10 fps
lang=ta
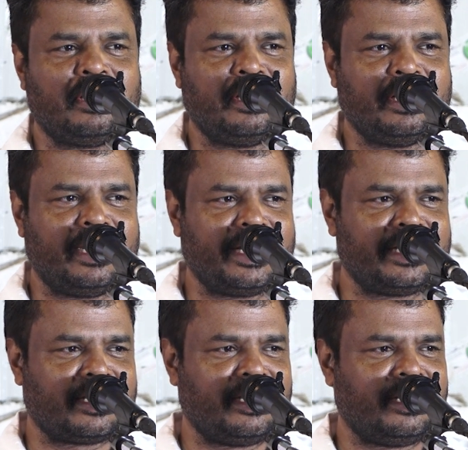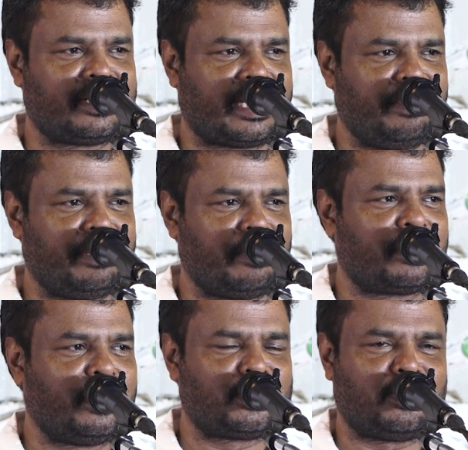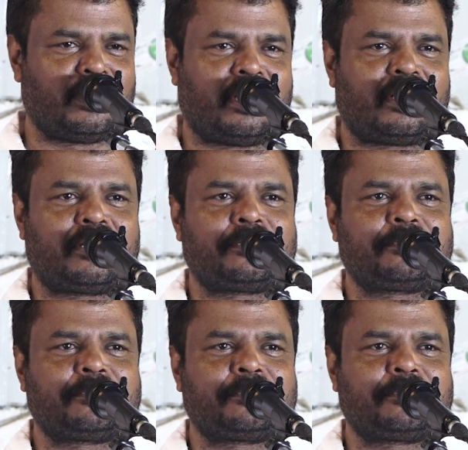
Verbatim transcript: என்னை அழைத்து தலைவர் அவர்கள் சொன்னார்